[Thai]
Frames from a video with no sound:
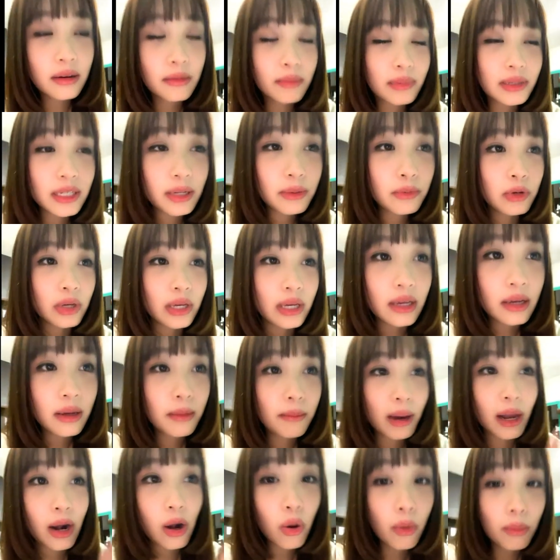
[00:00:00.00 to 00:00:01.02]
ไม่ใช่หวี
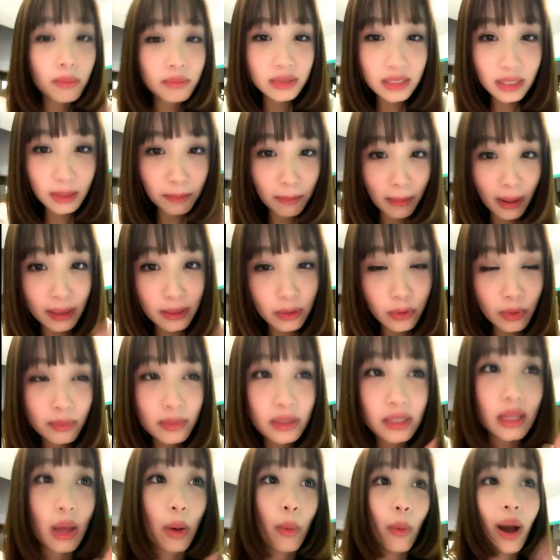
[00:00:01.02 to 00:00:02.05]
พัดลมที่พัดด้วยมื
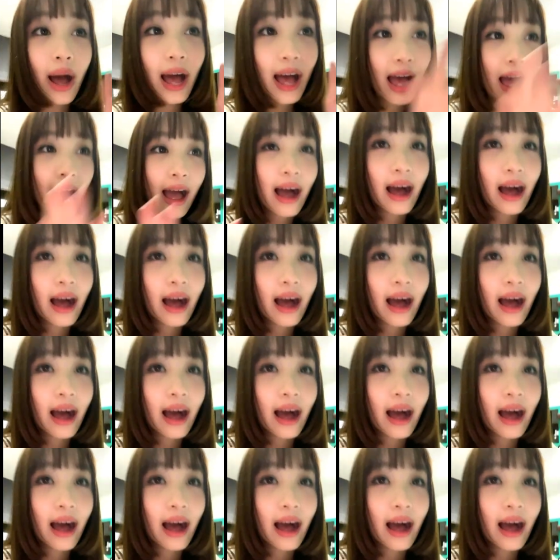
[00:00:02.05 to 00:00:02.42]
อแต่ว่า